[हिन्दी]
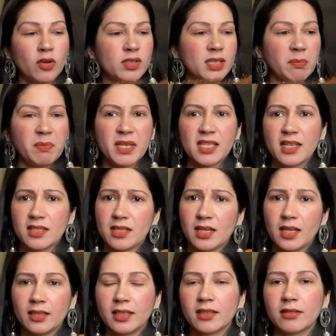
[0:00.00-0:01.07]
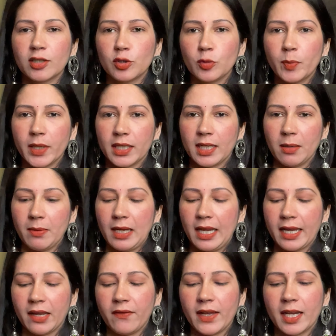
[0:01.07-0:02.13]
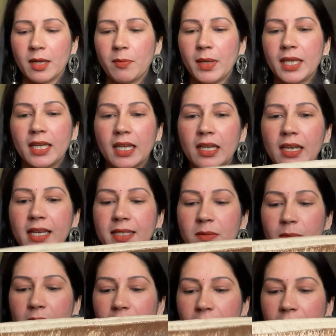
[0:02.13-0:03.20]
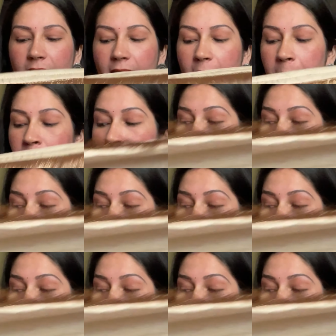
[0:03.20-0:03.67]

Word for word: सभ्य साची के अधिकतर दुपट्टे पे लहंगे वहंगे पे यही लेस मिलती है